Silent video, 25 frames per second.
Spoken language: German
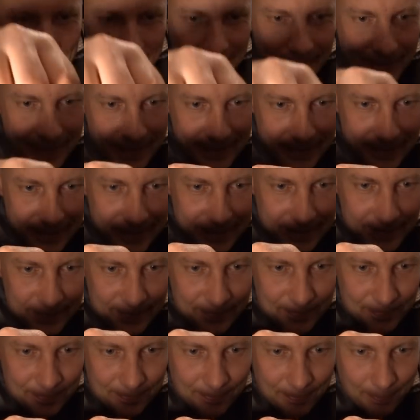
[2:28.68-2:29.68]
So.
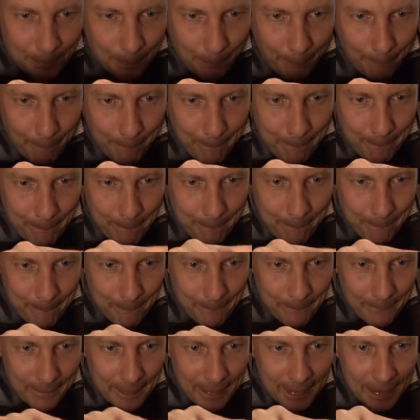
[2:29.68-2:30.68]

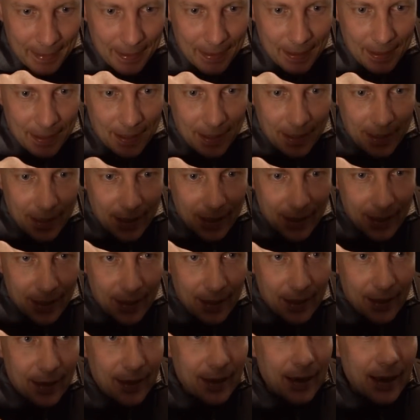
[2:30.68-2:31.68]
Mmh.
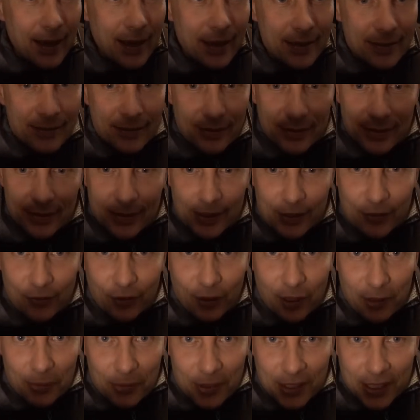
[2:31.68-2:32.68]
Also ich
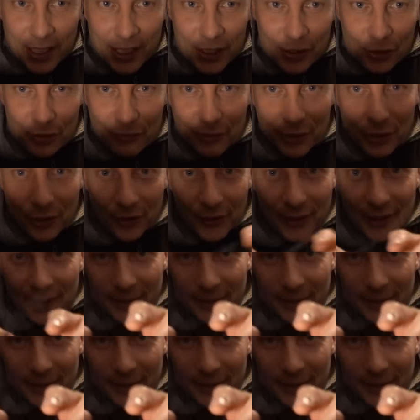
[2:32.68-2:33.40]
freue mich ja jetzt schon wieder.